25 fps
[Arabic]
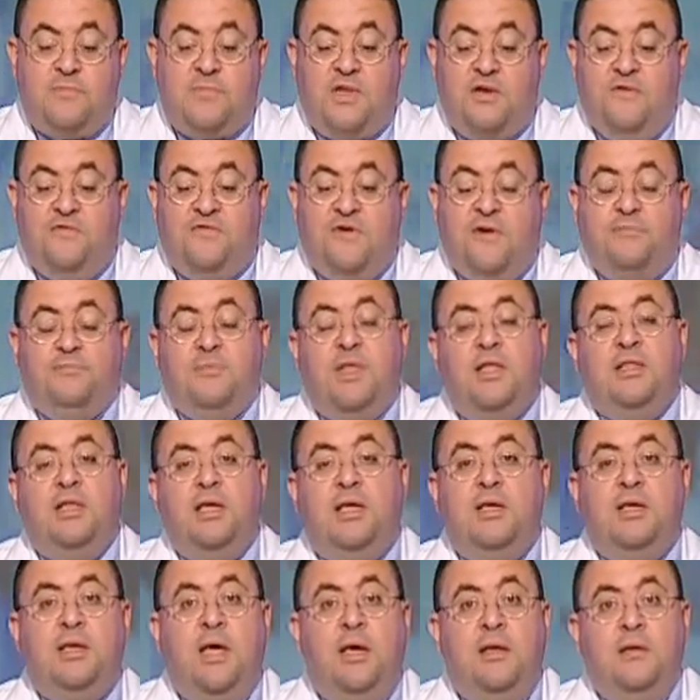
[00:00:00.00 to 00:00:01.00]

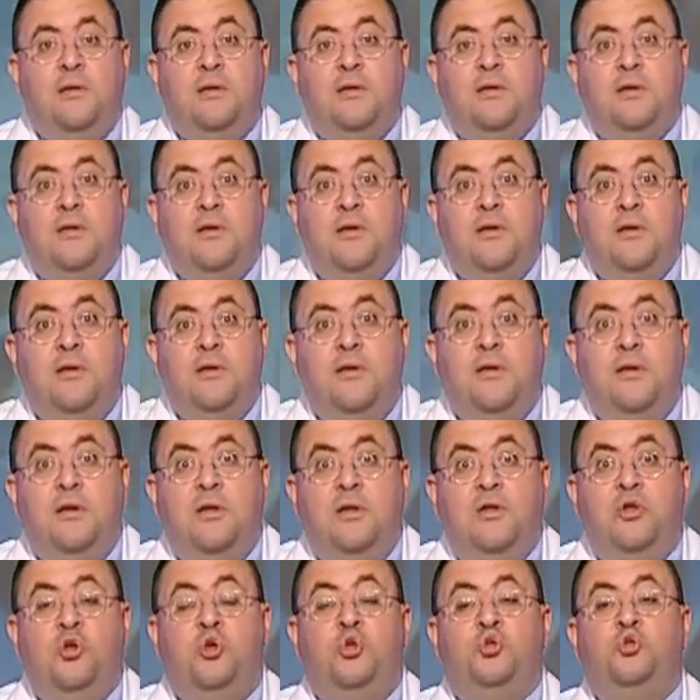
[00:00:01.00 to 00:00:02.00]
فابتدينا
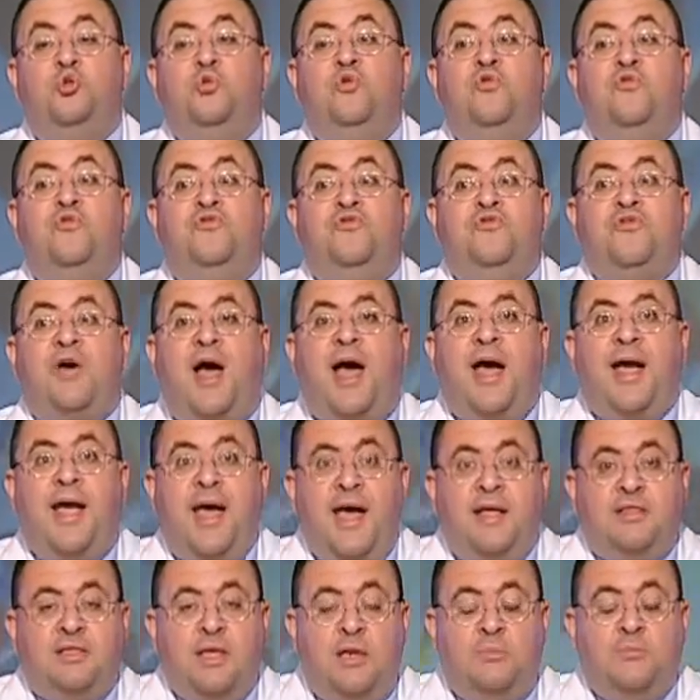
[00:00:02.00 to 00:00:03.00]
نشوف
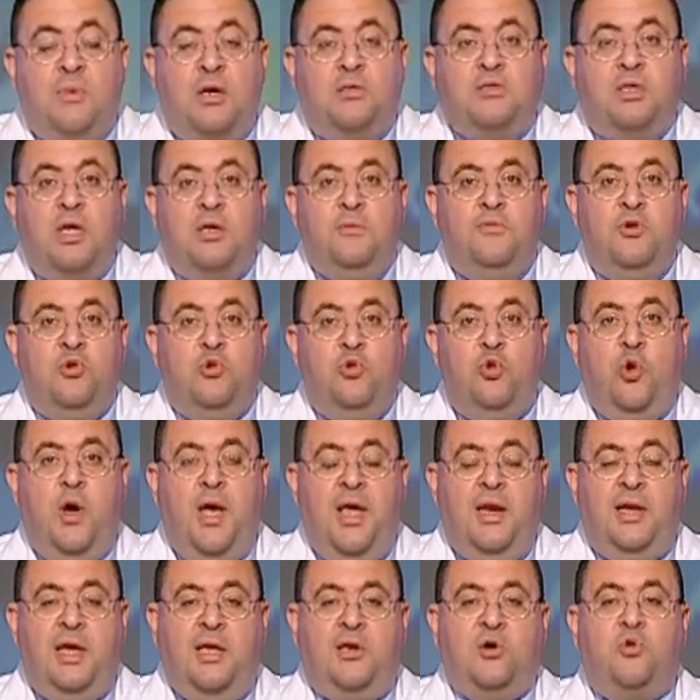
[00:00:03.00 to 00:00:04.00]
حاجات المرضى اللي
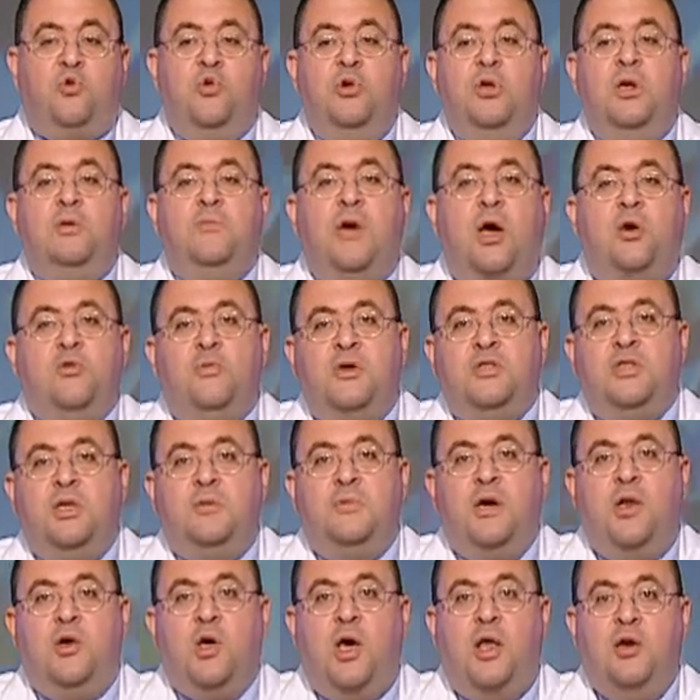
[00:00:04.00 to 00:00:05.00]
بيقولوها لي انا كل المعلومات اللي
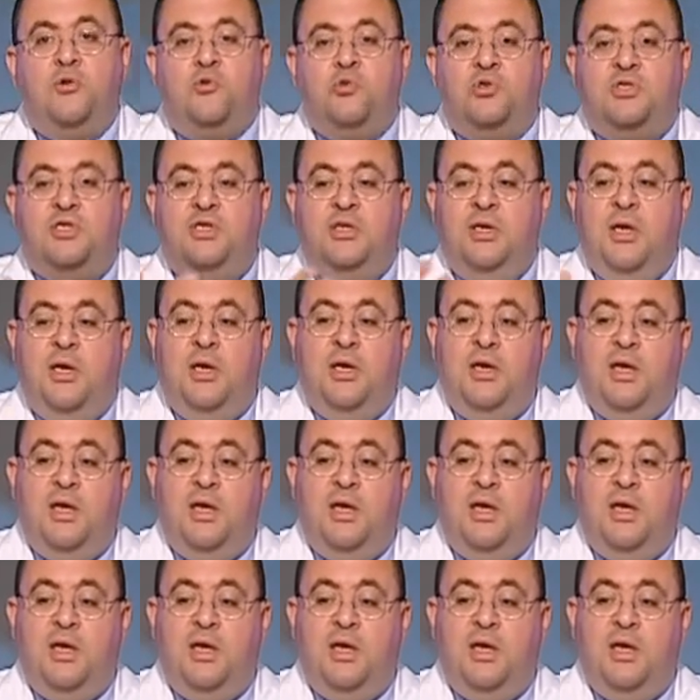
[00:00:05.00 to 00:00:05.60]
بقولها لكم دي